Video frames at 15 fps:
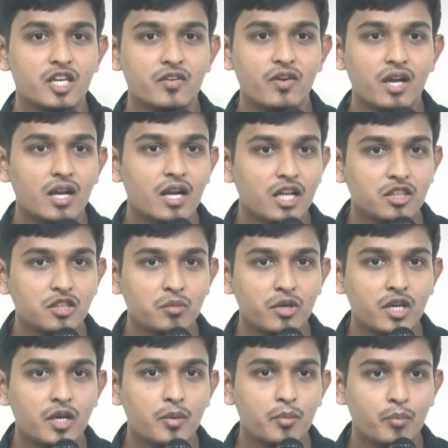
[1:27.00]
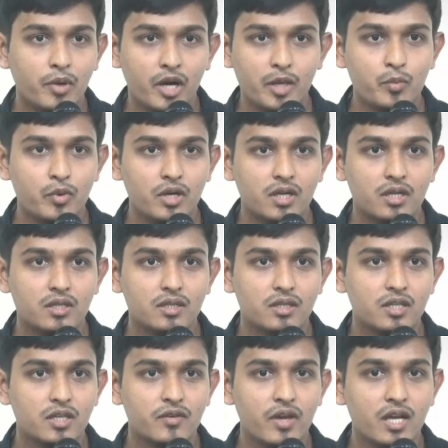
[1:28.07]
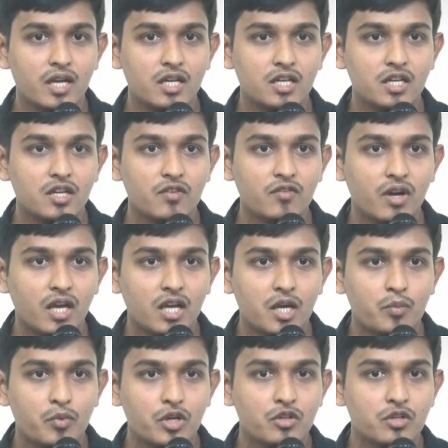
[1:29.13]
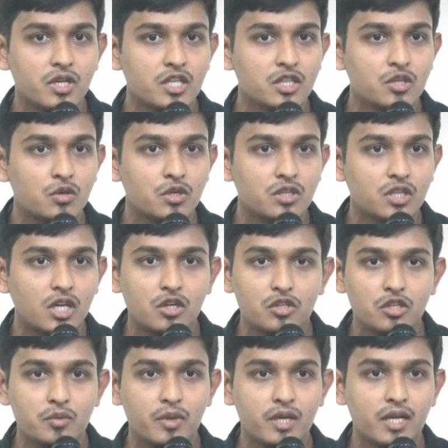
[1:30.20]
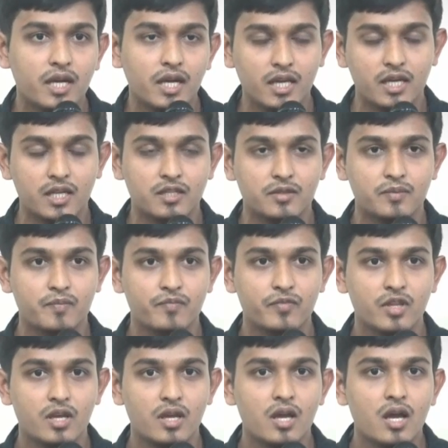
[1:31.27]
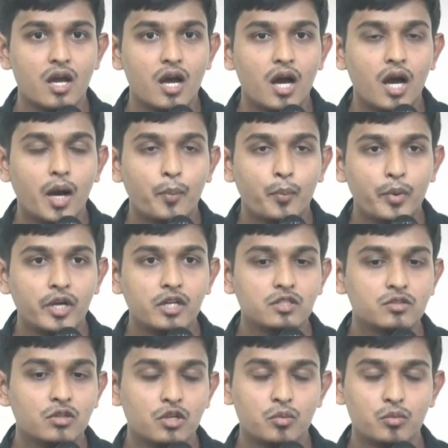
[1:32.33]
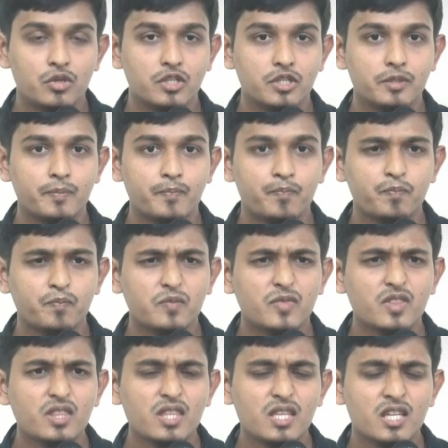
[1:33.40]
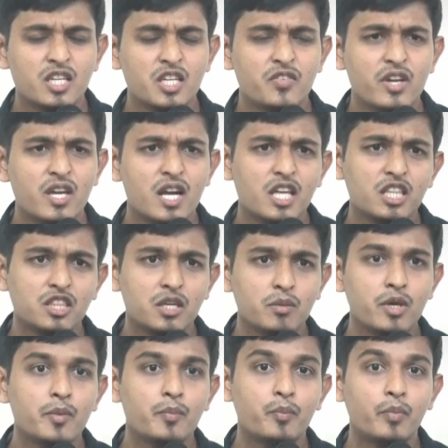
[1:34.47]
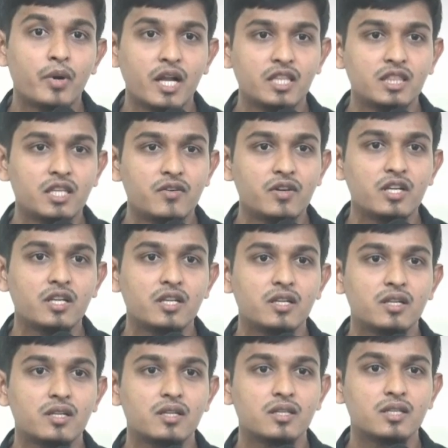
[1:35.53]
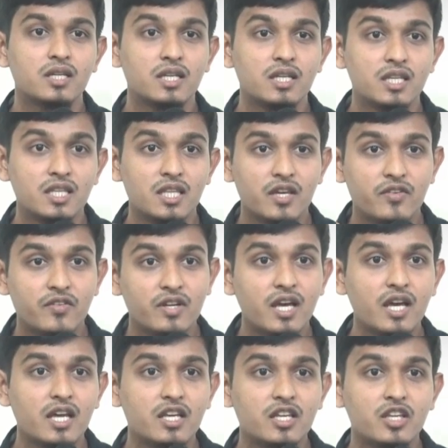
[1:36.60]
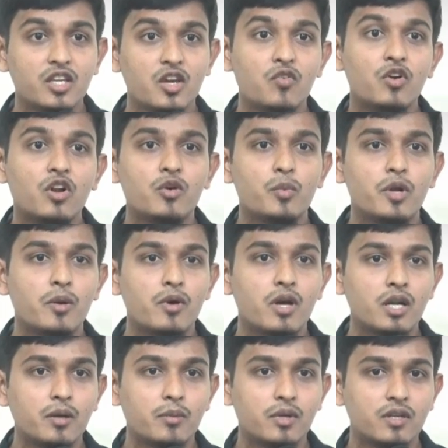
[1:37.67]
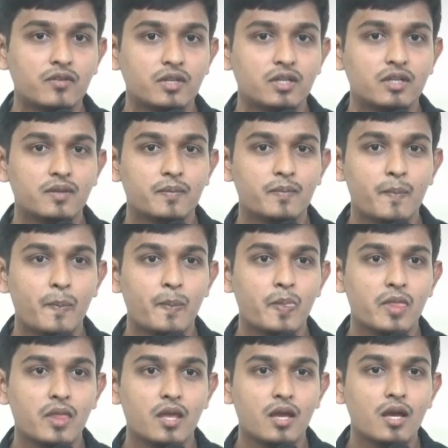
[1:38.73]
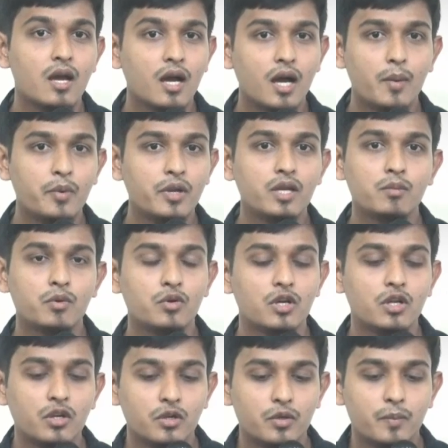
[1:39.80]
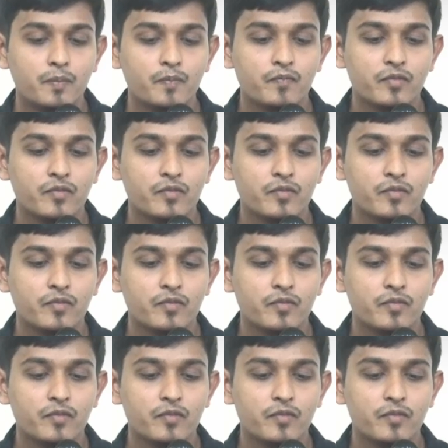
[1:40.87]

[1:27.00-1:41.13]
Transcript: இவைகள் அனைத்துமே படைப்புகள் இவைகளுக்கு வழங்கப்படுவதற்கு எந்த ஒரு தகுதியுமே கிடையாது அப்படின்னு சொல்லும்போது இவை அனைத்தையுமே படைத்தவன் இதை விட எவ்வளவு பிரம்மாண்டமானவன் அப்படின்னு நம்ம உணரணும்